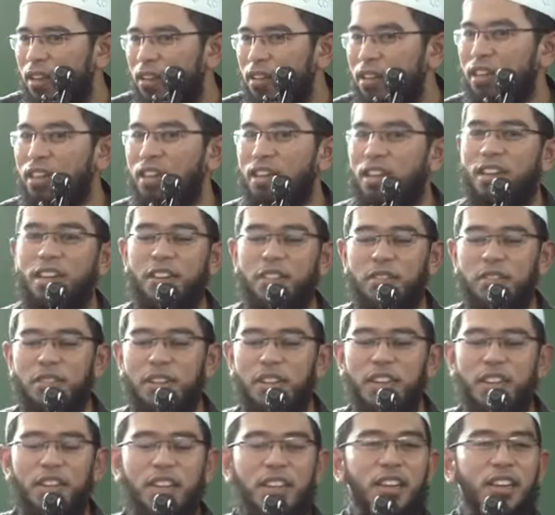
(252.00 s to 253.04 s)
oleh karena itu
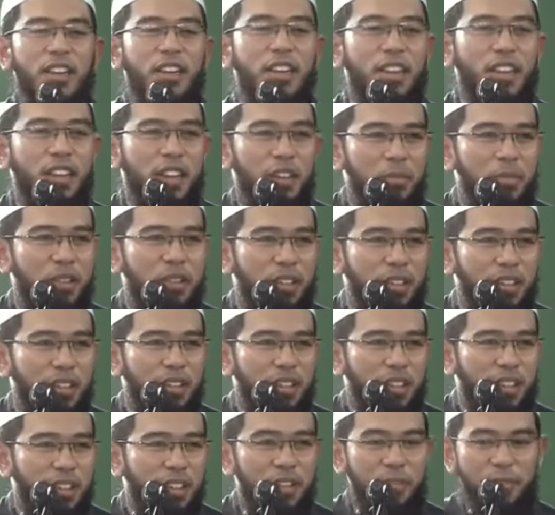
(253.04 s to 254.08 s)
hadirin yang dirahmati
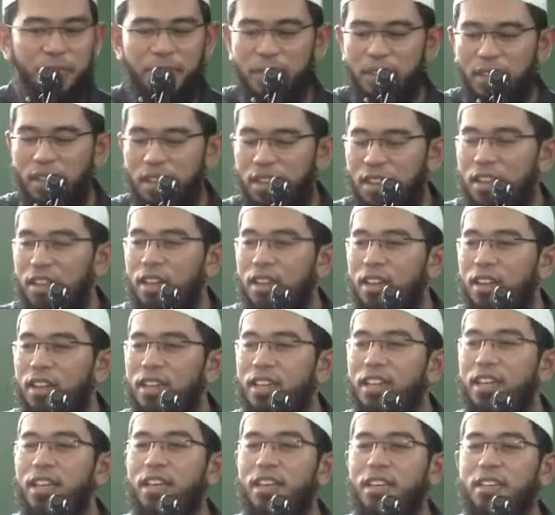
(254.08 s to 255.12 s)
oleh Allah
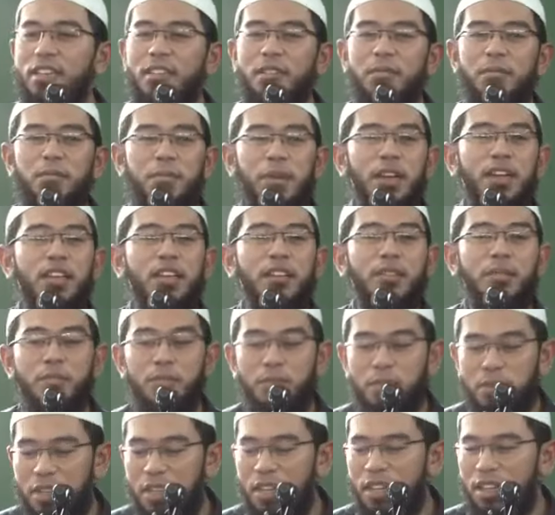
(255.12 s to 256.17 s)
yang paling
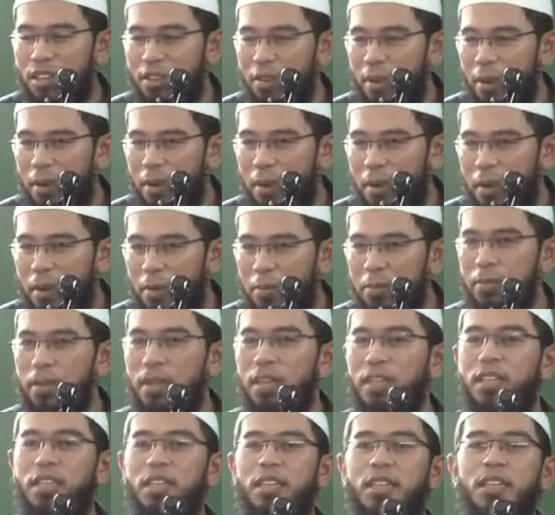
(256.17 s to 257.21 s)
mudah
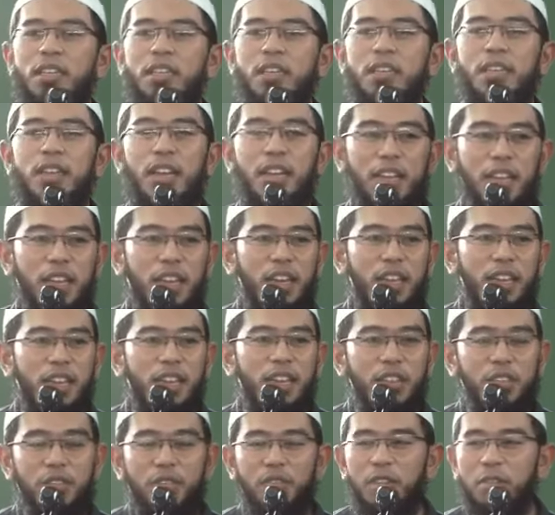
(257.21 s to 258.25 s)
bagi
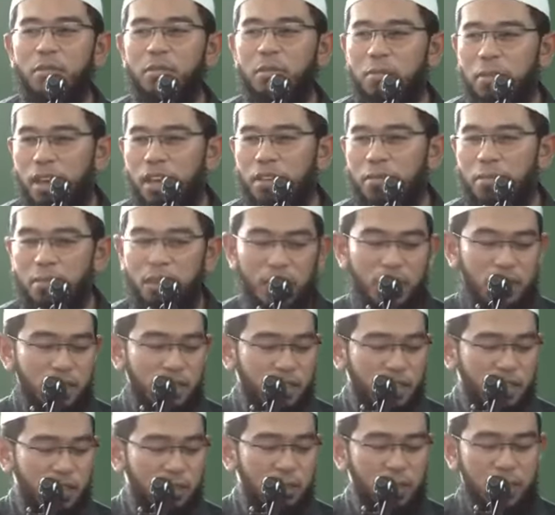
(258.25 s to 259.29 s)
laki-laki itu lebih baik maka
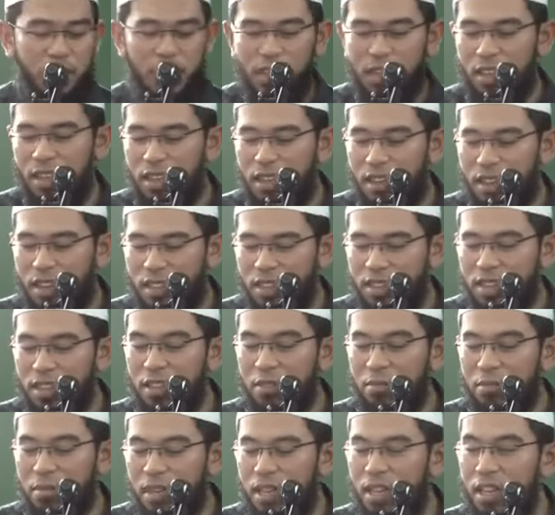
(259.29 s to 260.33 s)
si wanita hendaknya
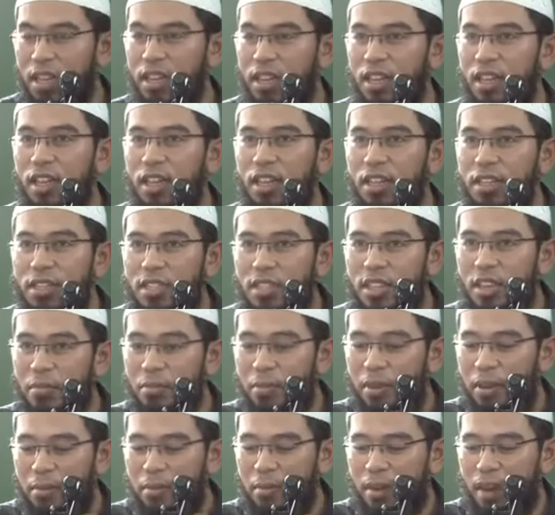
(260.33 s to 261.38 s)
dia melihat
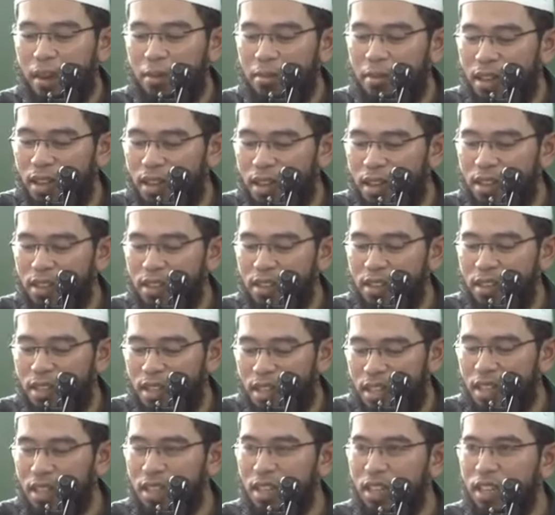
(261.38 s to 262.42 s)
siapa yang melamar
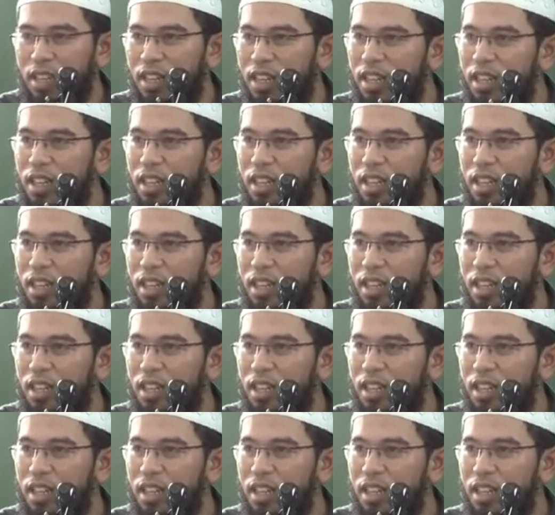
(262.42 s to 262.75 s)
dirinya